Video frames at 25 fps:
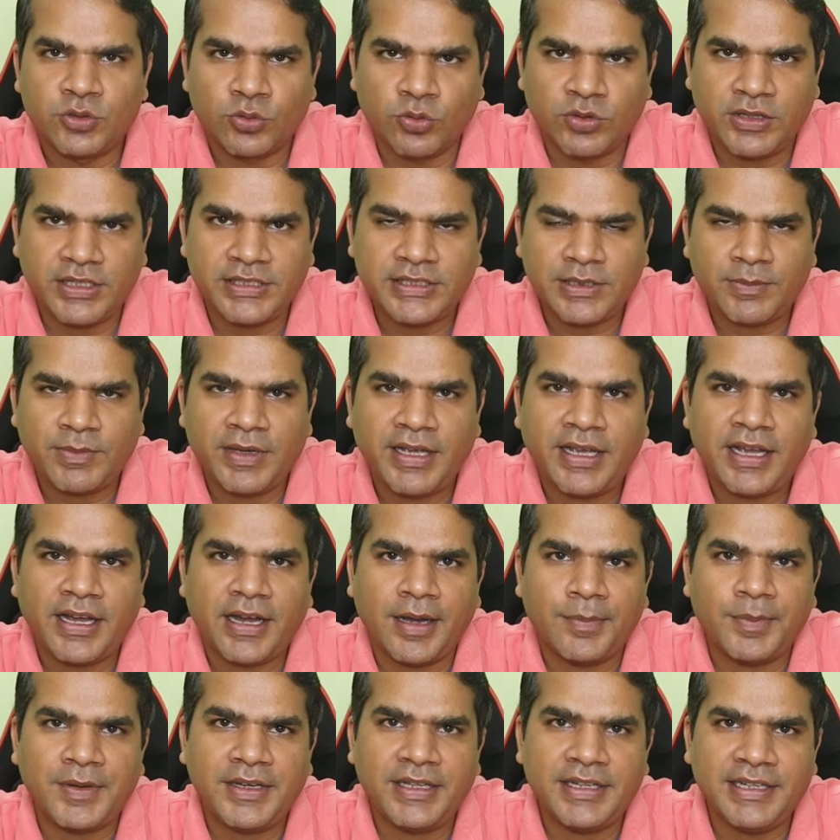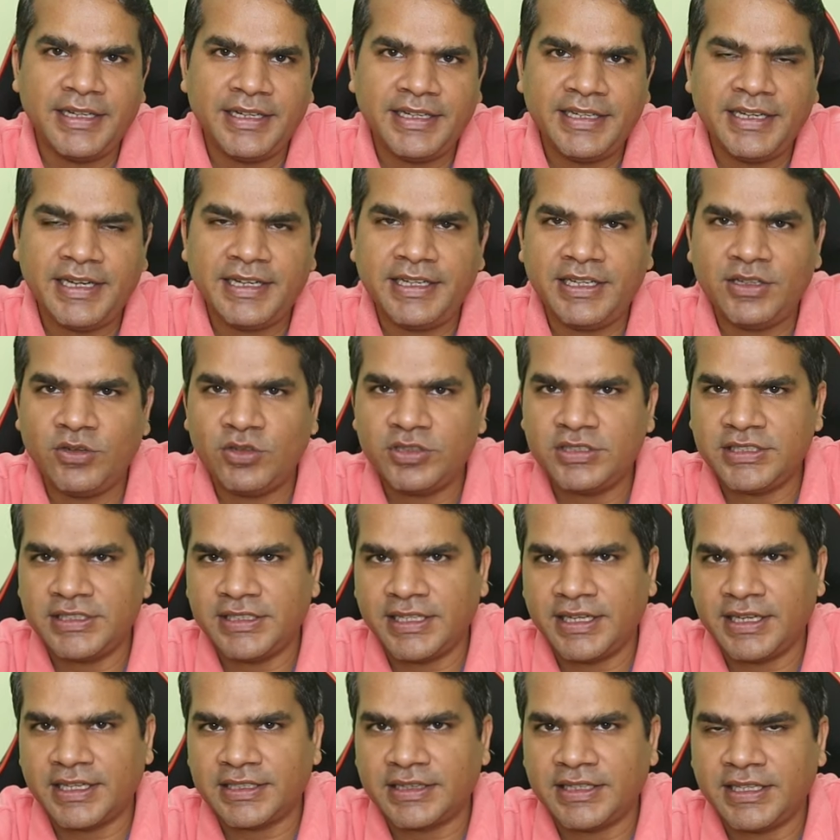सोते समय आपकी रीढ़ की हड्डी को
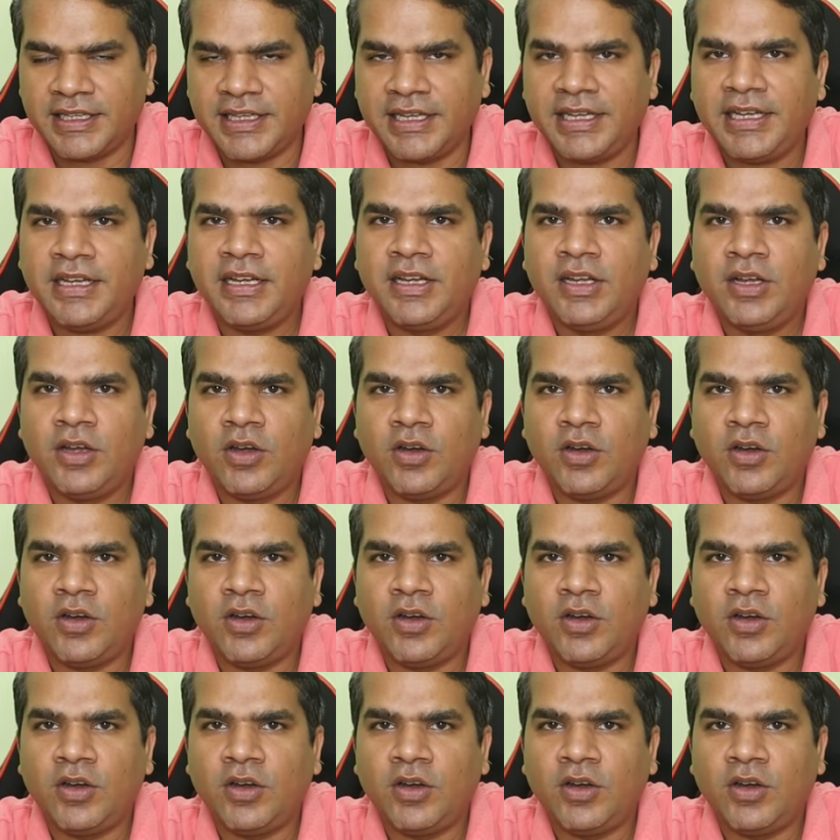सीधा रखते हैं